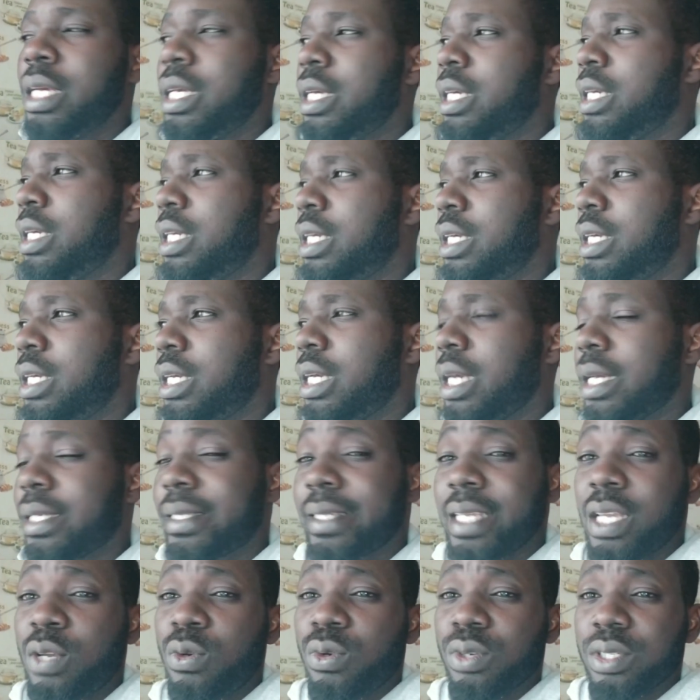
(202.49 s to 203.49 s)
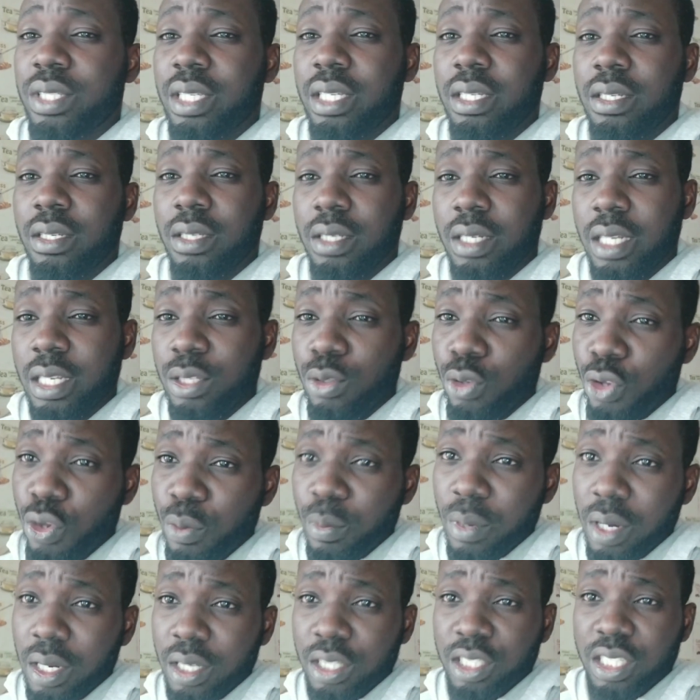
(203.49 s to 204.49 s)
Et en ce qui concerne les
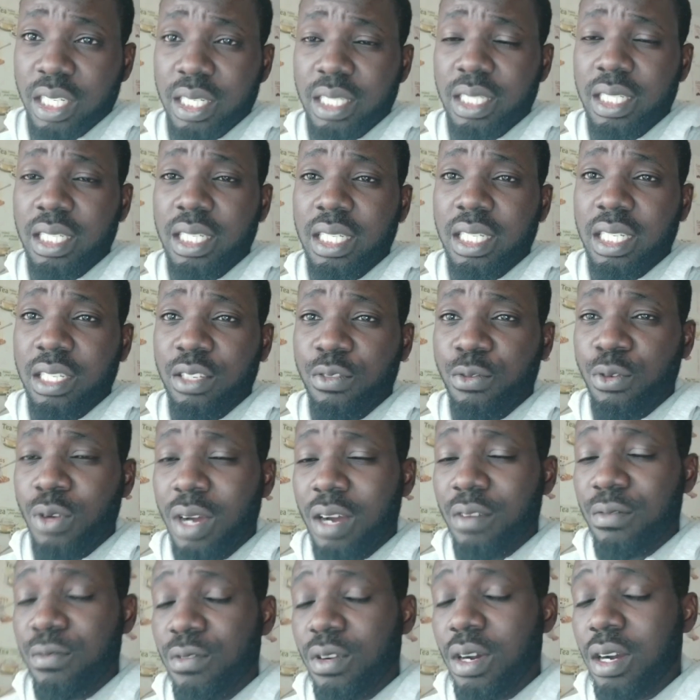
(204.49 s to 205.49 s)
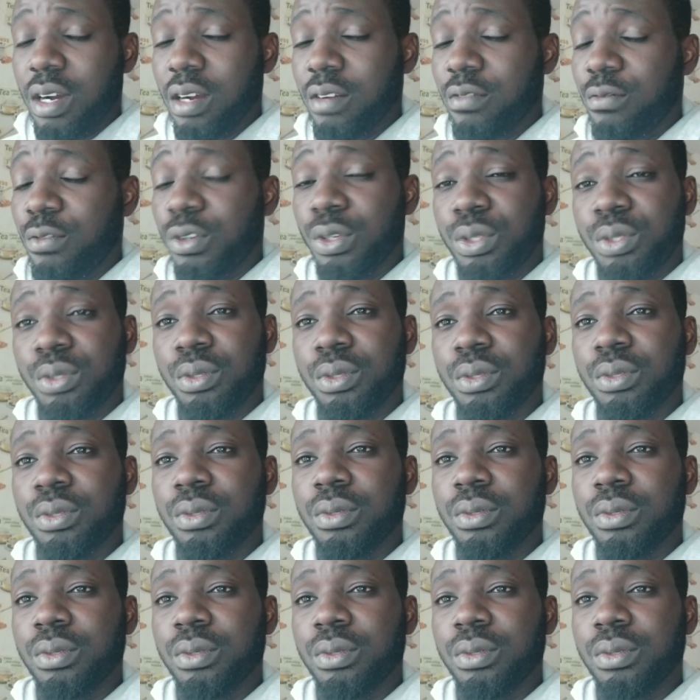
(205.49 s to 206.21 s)
documents, j'ai dit, il faut avoir votre